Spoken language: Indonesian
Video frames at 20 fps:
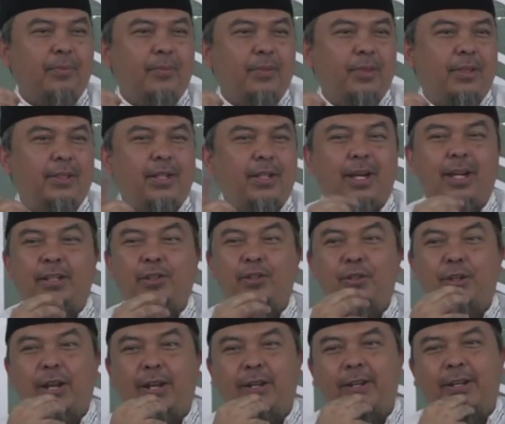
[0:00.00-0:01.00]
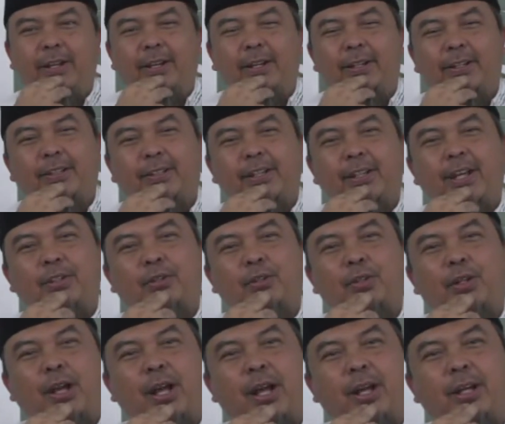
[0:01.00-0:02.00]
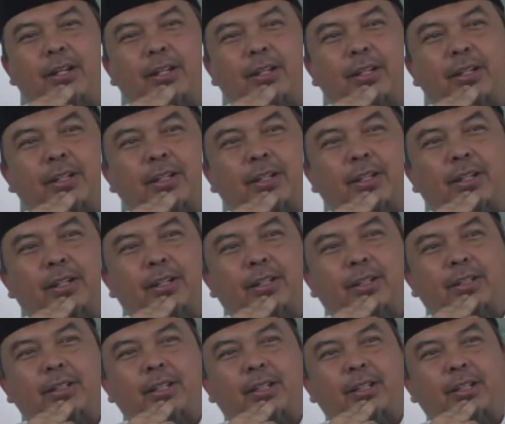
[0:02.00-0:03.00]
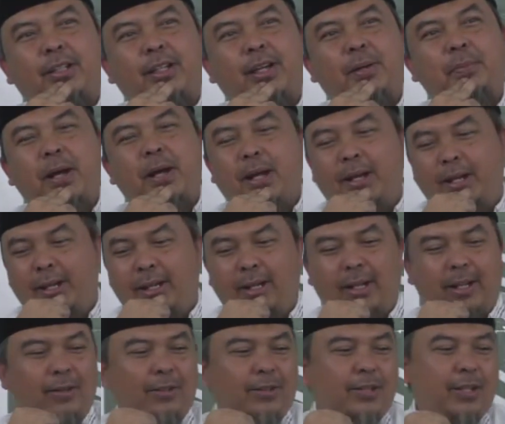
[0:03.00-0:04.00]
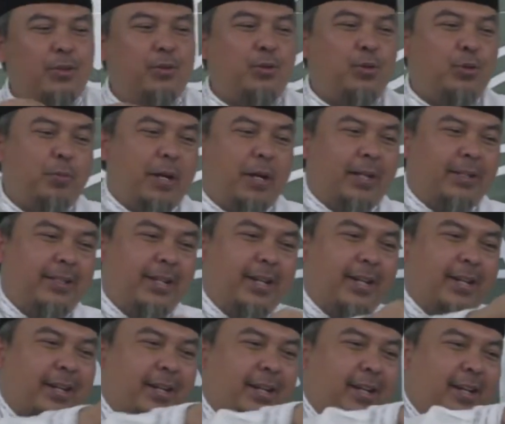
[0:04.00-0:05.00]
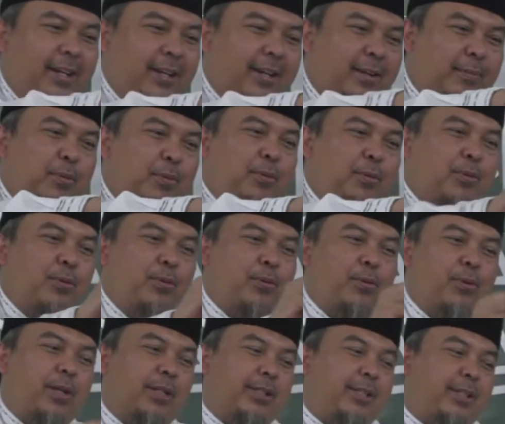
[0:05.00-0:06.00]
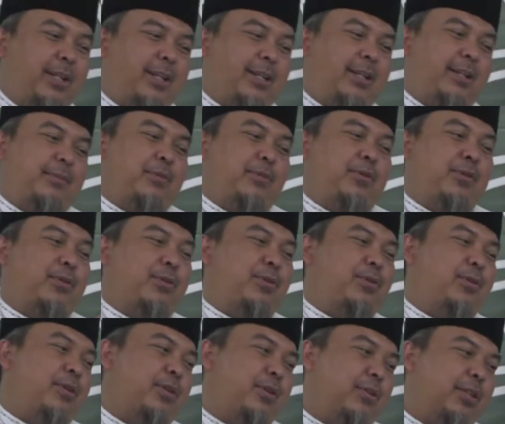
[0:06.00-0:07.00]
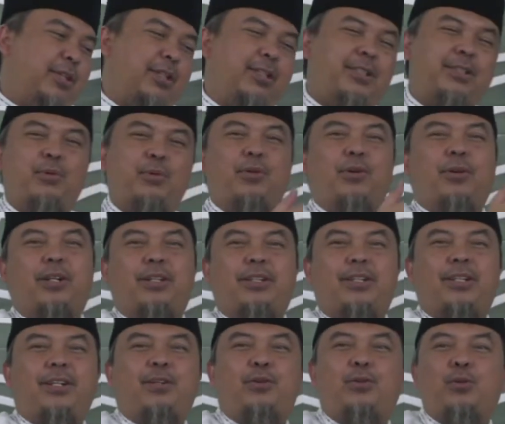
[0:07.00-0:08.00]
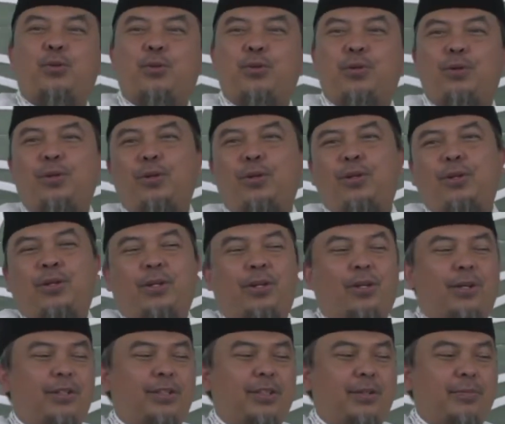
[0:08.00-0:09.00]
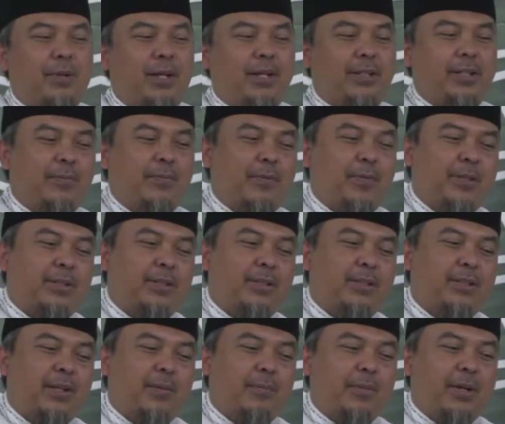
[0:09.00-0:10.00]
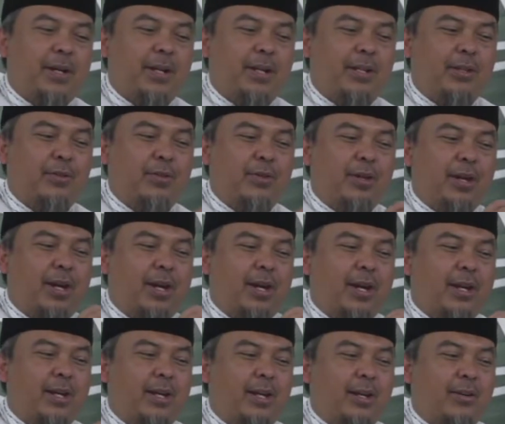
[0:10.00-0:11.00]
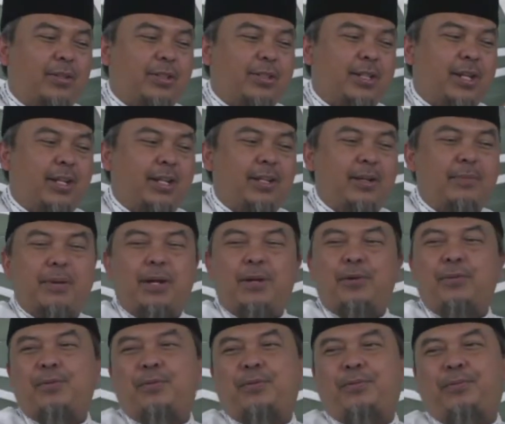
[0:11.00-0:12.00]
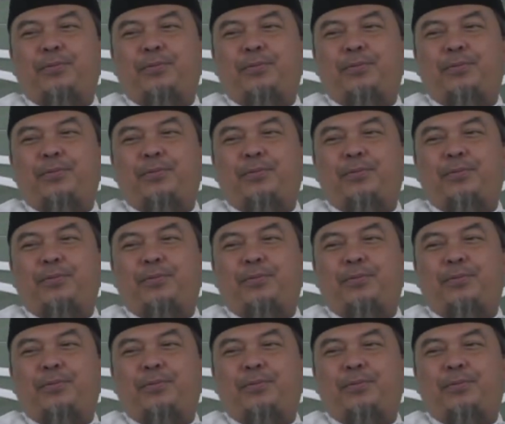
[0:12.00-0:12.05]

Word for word: saya anjurkan ya, saya anjurkan setiap hari kalau saya dulu belajar ada buku kecil, buku notas, buku kecil dulu kalau saya belajar pasti setiap hari itu ada kosakata baru.